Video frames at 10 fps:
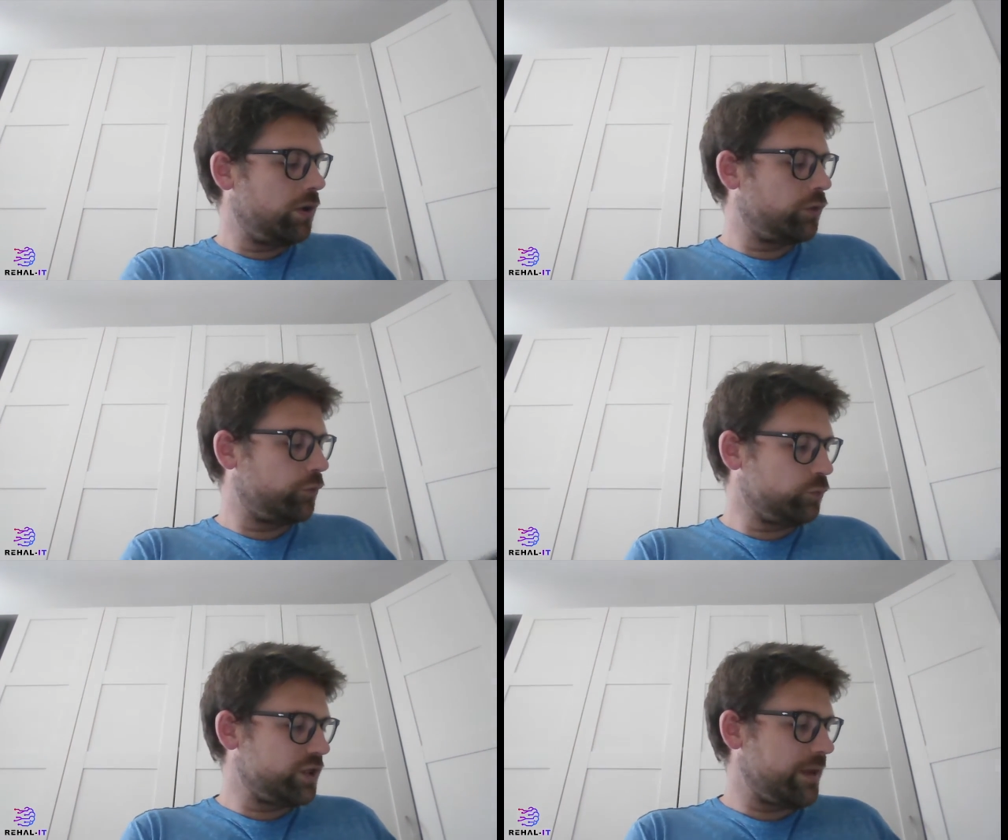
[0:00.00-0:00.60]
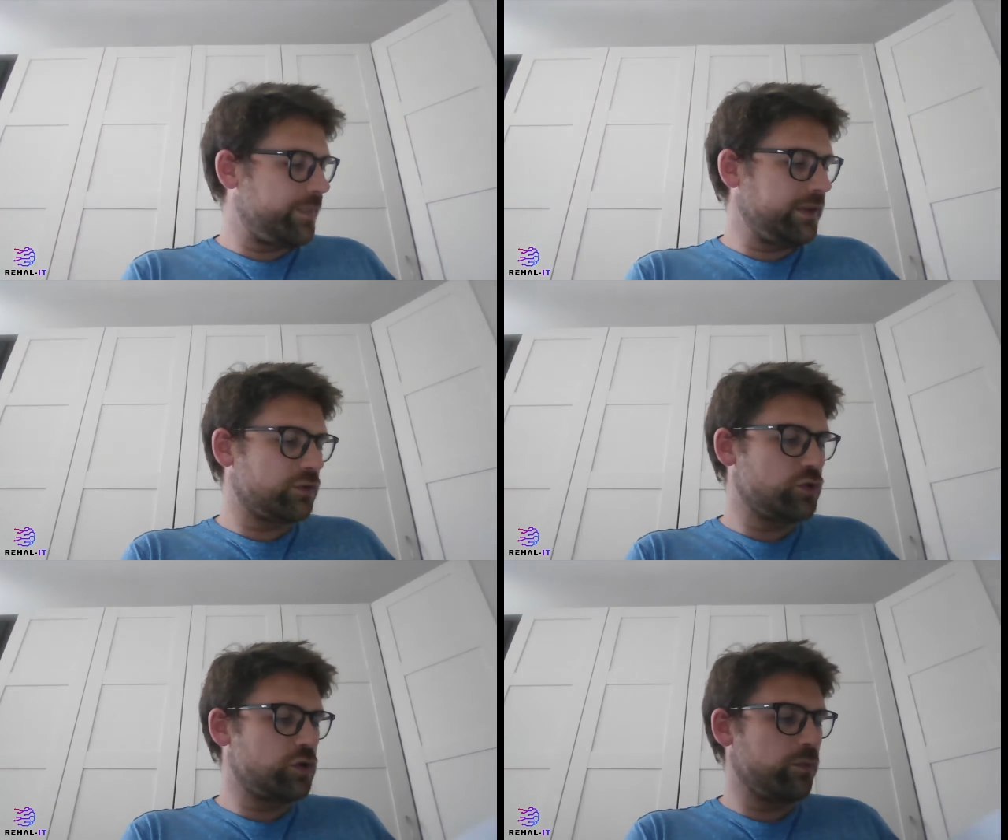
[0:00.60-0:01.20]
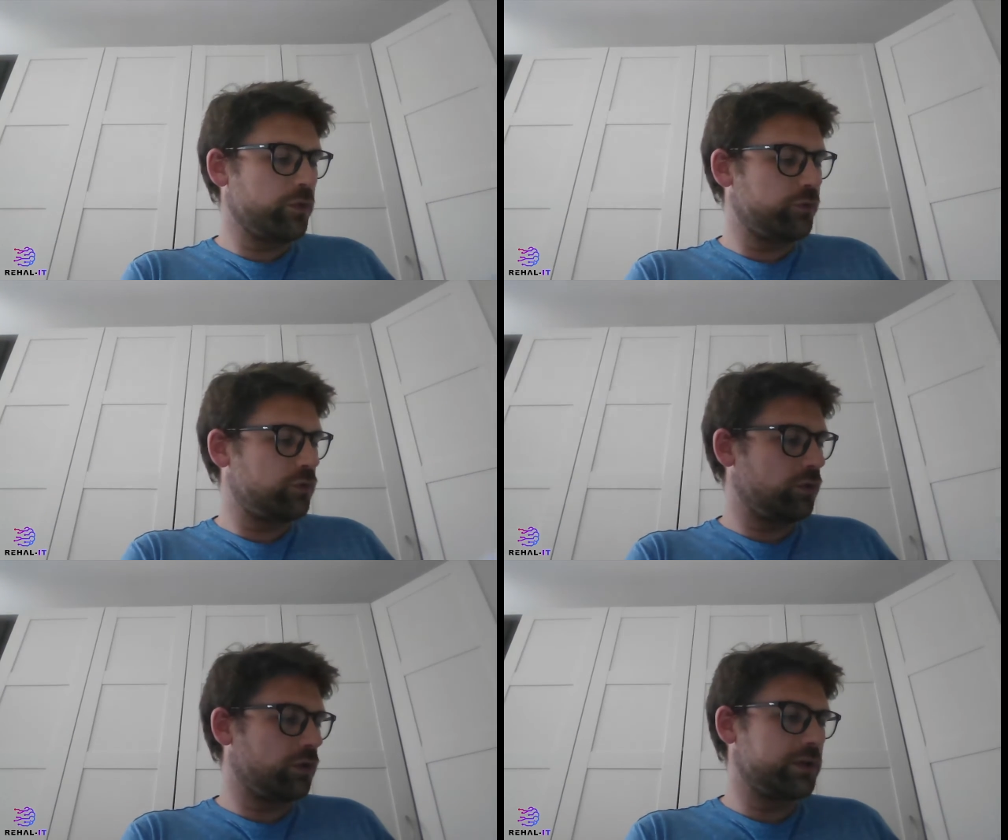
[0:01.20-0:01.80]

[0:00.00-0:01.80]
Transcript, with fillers: dans son chapitre, justement, sur, euh,